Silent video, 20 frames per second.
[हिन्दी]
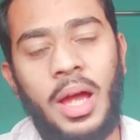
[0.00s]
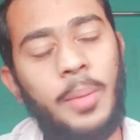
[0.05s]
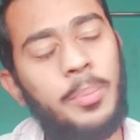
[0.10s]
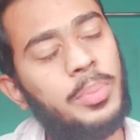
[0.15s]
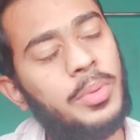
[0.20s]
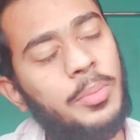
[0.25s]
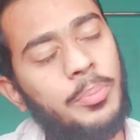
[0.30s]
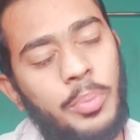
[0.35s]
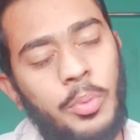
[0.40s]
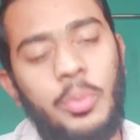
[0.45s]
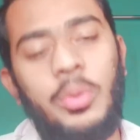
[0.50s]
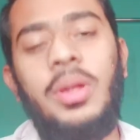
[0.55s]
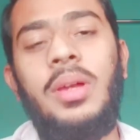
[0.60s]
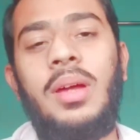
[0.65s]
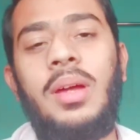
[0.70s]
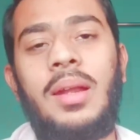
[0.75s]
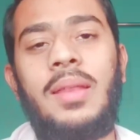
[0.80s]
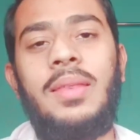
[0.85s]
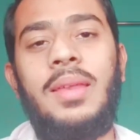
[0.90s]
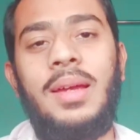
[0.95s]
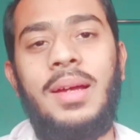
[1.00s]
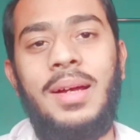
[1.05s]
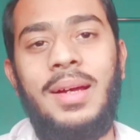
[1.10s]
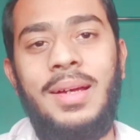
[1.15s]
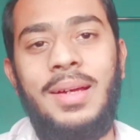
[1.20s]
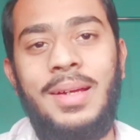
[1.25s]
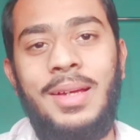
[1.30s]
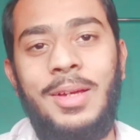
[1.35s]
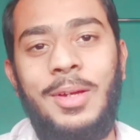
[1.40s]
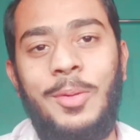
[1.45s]
कमी ना आपकी पूरी कर
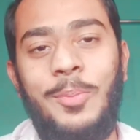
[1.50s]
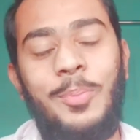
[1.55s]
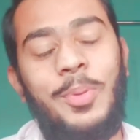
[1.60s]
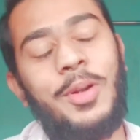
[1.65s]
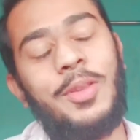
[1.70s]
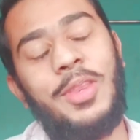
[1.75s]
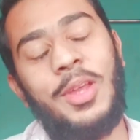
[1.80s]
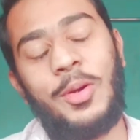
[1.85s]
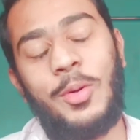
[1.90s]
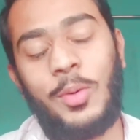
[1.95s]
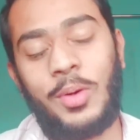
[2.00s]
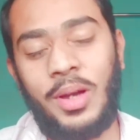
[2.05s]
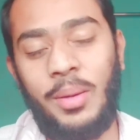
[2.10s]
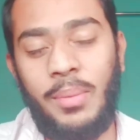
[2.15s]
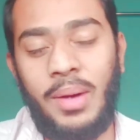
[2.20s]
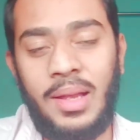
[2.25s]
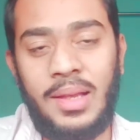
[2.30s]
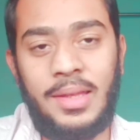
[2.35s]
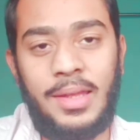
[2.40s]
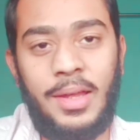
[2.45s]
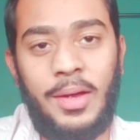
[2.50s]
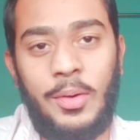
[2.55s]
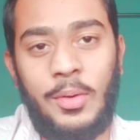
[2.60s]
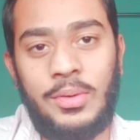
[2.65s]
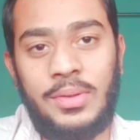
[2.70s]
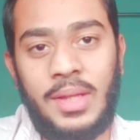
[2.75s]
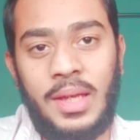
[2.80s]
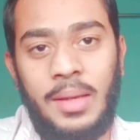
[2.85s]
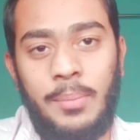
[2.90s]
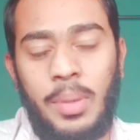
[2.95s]
देगा फिर देखो कमाल
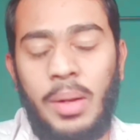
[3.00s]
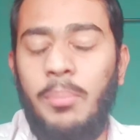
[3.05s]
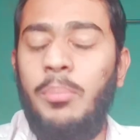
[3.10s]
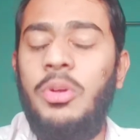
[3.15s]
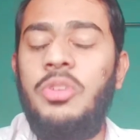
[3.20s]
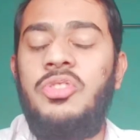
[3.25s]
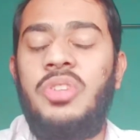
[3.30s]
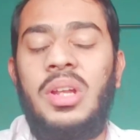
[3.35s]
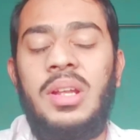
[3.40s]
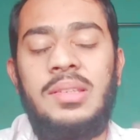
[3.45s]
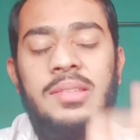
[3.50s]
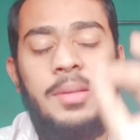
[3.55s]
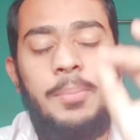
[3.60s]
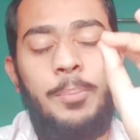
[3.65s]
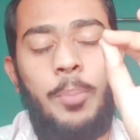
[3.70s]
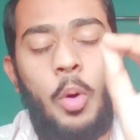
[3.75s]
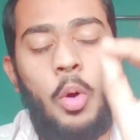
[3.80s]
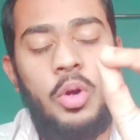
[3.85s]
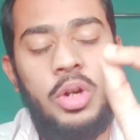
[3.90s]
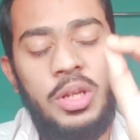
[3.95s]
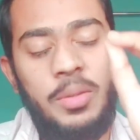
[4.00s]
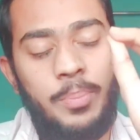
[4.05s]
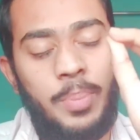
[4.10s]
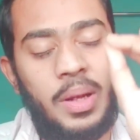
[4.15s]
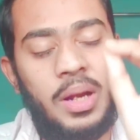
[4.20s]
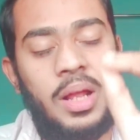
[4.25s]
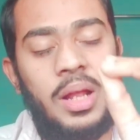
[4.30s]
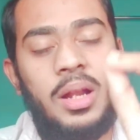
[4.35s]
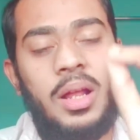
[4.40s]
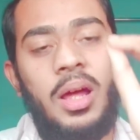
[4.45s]
क्या होता है ब्रह्मचर्य से
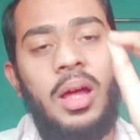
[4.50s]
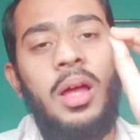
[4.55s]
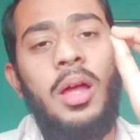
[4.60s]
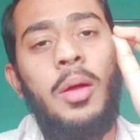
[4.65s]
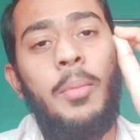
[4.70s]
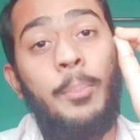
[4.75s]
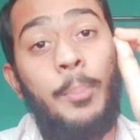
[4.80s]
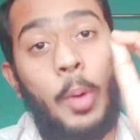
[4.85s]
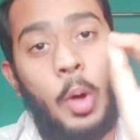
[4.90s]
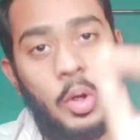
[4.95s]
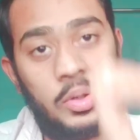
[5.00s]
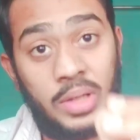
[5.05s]
बॉडी बनाना